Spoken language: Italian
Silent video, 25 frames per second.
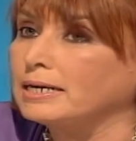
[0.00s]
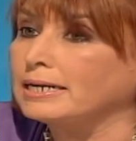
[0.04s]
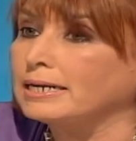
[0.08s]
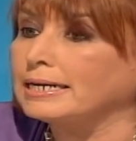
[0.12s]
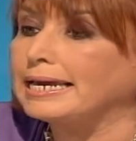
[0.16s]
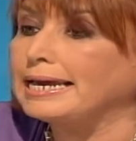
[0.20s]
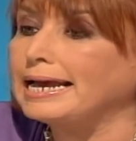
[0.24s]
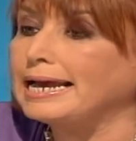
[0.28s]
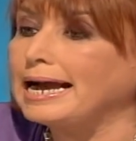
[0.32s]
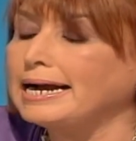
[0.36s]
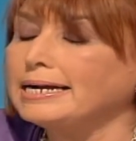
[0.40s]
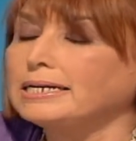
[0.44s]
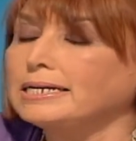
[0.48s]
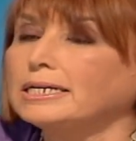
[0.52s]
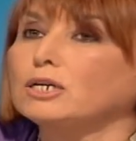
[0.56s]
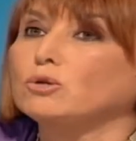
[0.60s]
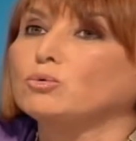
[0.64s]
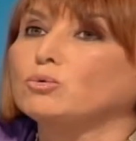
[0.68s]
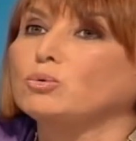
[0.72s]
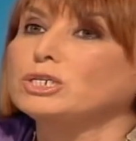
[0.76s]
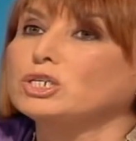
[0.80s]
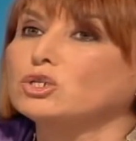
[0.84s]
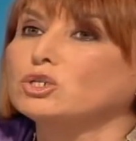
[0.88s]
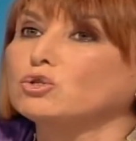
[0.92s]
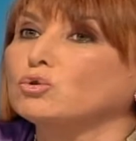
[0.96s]
Che anche
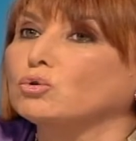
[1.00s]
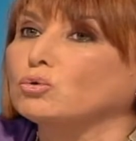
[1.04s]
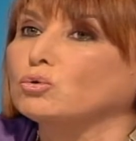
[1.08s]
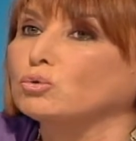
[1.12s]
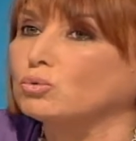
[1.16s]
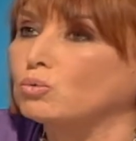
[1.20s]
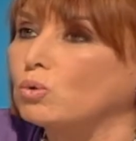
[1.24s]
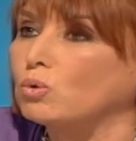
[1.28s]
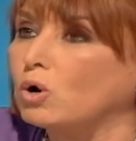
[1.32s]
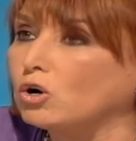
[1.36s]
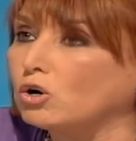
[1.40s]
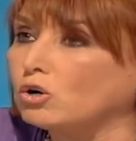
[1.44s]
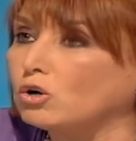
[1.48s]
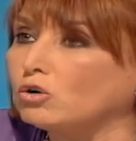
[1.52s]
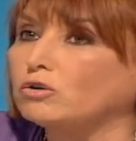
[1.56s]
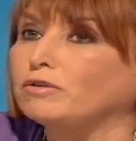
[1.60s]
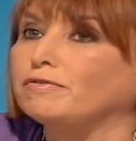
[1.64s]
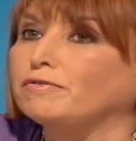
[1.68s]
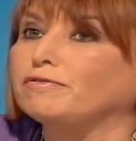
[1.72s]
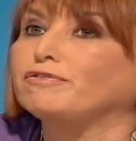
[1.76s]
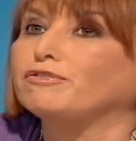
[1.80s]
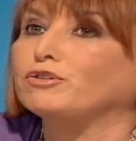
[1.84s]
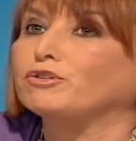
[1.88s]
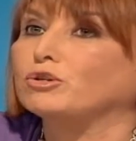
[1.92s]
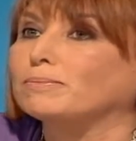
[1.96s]
questo ruolo
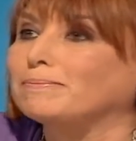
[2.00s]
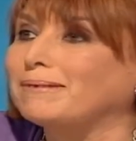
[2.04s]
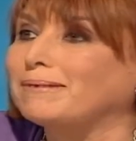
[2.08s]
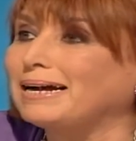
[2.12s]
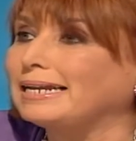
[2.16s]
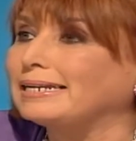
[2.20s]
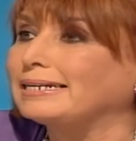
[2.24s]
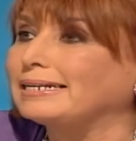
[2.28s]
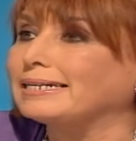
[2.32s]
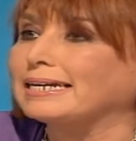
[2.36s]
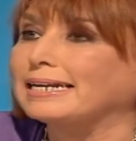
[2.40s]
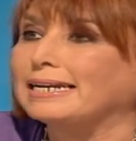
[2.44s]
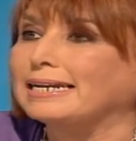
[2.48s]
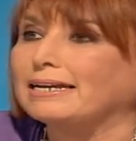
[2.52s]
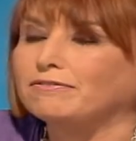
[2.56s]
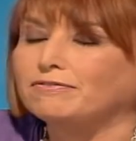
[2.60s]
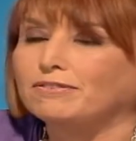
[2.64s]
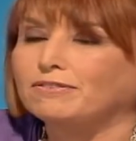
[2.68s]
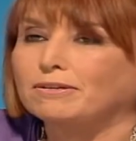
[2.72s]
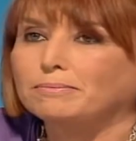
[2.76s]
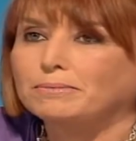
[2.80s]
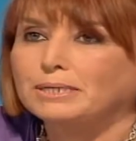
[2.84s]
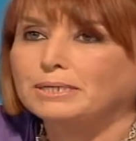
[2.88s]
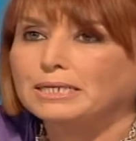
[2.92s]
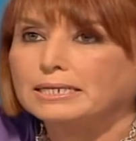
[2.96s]
informale che la
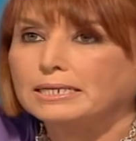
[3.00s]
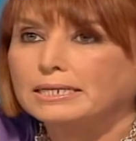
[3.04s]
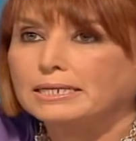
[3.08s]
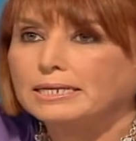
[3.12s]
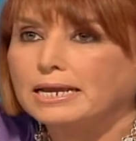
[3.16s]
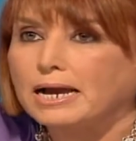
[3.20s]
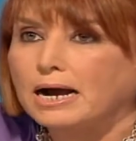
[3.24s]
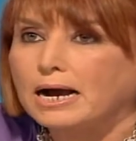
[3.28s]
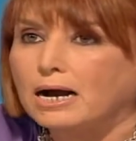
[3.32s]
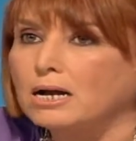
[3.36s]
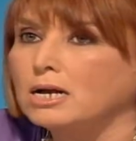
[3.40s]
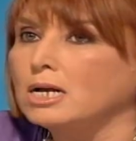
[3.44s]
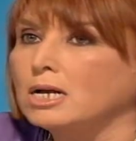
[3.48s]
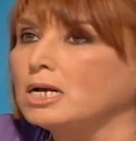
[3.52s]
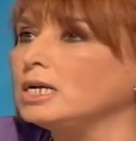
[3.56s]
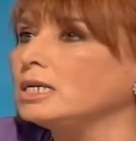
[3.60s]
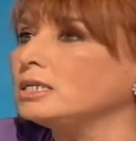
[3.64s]
famiglia